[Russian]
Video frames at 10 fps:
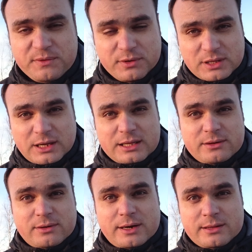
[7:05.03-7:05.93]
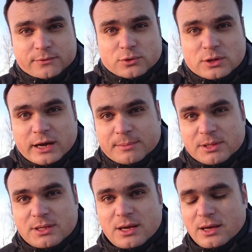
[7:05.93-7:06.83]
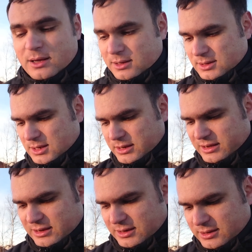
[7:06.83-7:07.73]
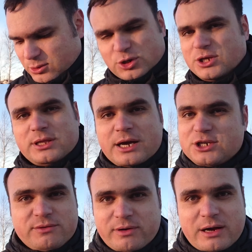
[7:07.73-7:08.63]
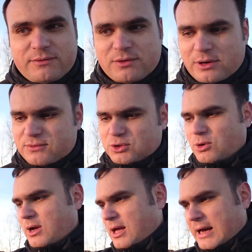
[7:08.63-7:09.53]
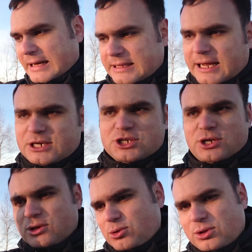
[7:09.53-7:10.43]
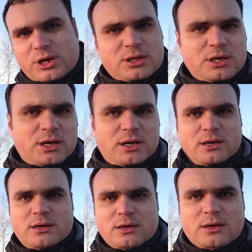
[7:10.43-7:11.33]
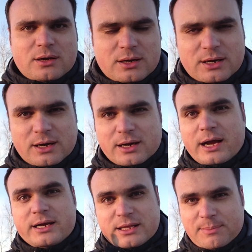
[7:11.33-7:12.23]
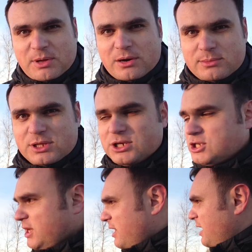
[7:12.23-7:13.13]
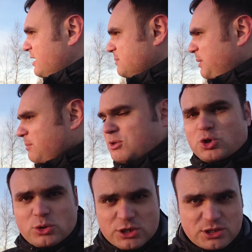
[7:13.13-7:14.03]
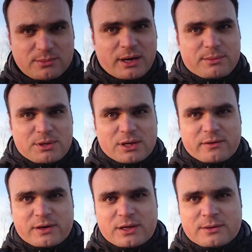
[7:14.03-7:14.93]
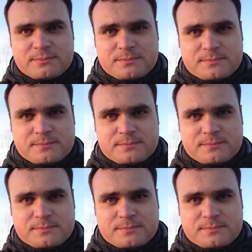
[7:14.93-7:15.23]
выкладывали на фундамент и точно так же выравнивали все. А дальше идут ряды, а, как и на первом этаже, с промежуточным армированием.